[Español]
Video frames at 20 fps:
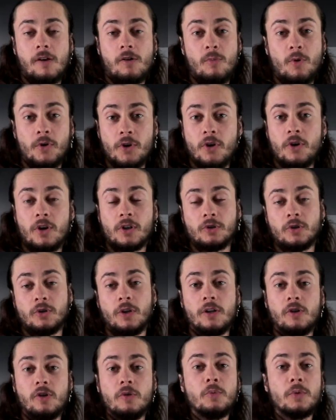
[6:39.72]
como yo, que soy
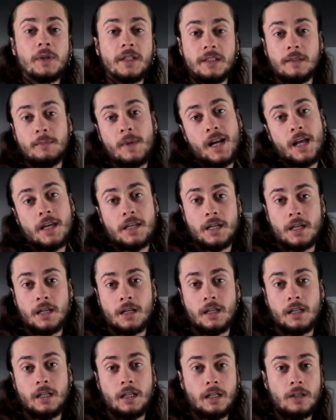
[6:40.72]
el community manager
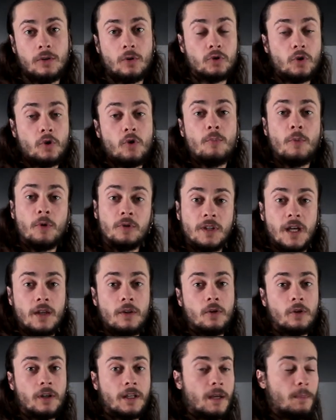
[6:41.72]
y no soy un
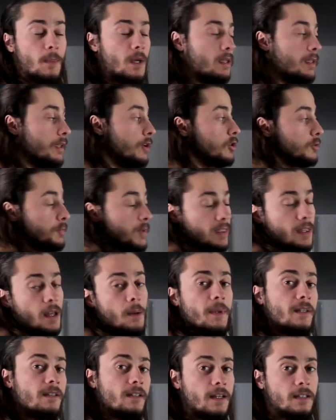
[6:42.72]
montador que me dedico
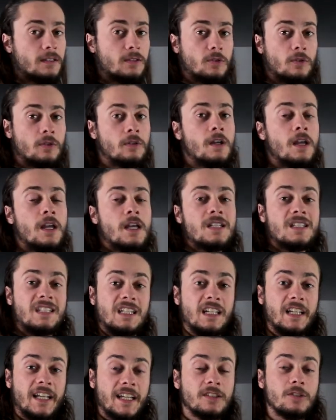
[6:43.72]
especialmente a esto,
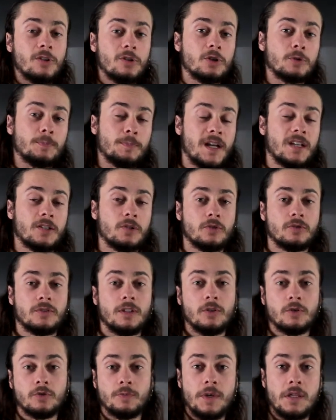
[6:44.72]
siguiendo los pasos
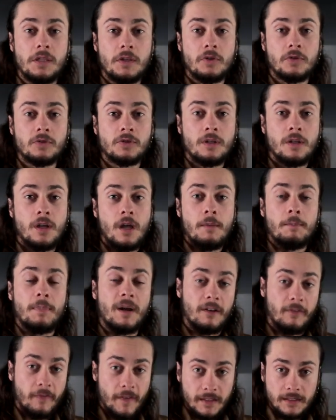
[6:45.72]
de los vídeos,
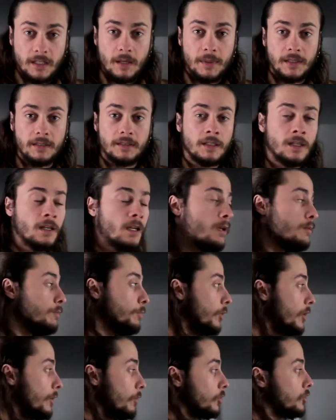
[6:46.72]
perfectamente
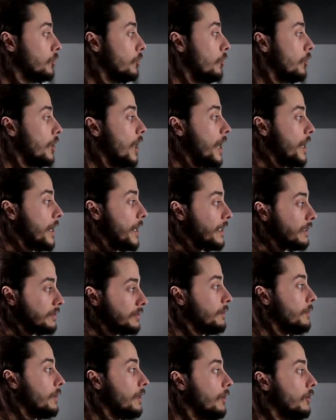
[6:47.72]
podemos colocar
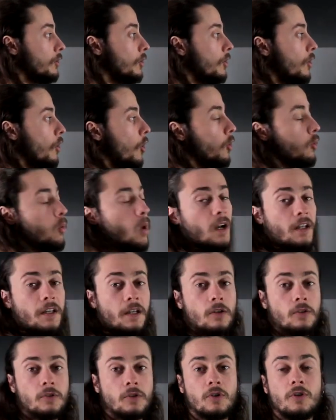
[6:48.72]
este vinilo o
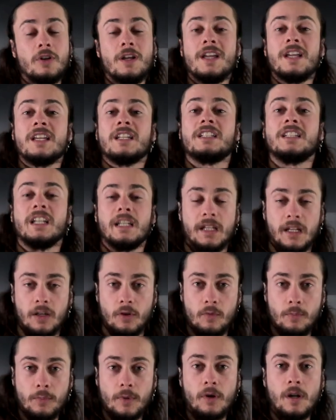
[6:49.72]
cualquier otro sin
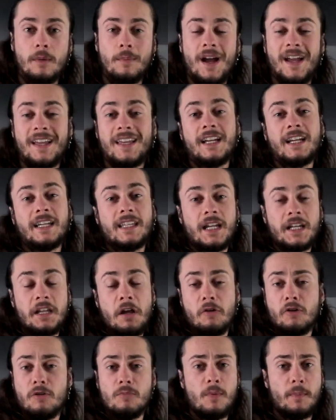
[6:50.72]
ningún problema y
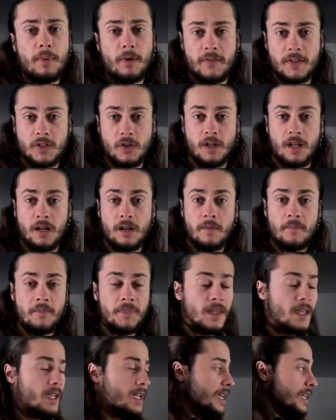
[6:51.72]
quedaría como un profesional.
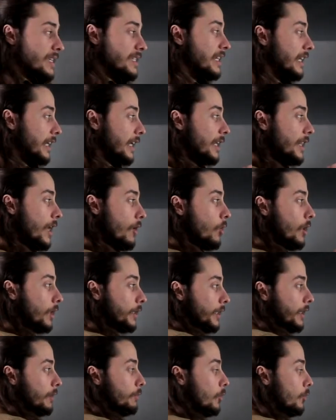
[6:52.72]
Si queda
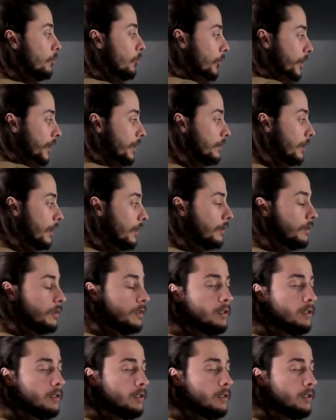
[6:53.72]
cualquier burbujita,